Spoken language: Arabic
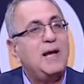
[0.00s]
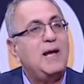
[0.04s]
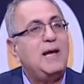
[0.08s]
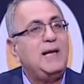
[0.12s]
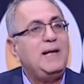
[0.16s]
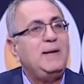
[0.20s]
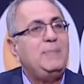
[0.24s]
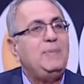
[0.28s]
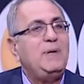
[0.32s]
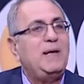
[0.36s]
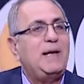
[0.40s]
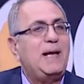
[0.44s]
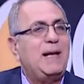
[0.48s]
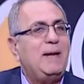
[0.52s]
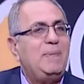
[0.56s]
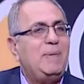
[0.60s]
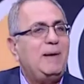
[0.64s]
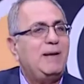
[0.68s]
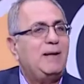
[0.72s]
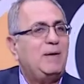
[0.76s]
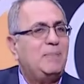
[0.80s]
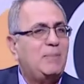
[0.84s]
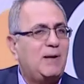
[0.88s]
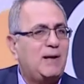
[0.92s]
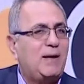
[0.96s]
احنا بنتكلم
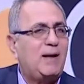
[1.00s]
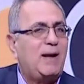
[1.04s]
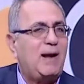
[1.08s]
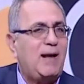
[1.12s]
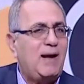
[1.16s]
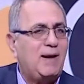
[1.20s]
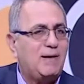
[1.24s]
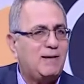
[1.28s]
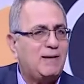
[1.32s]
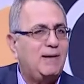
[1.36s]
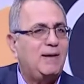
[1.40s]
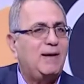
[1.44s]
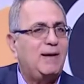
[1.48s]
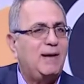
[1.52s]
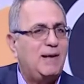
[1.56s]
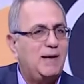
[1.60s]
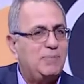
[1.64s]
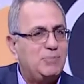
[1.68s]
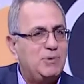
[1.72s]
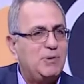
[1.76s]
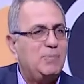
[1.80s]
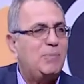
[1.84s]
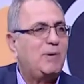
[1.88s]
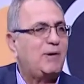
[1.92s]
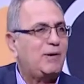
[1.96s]
عن المرأة العاقلة
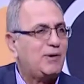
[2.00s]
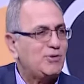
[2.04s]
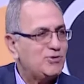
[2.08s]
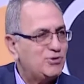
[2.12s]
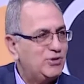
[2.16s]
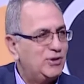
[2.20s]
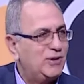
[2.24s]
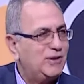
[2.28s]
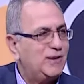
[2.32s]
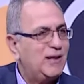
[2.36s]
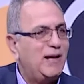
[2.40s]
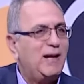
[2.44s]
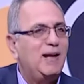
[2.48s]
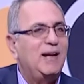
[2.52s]
اللبيبة الرشيدة ودي مش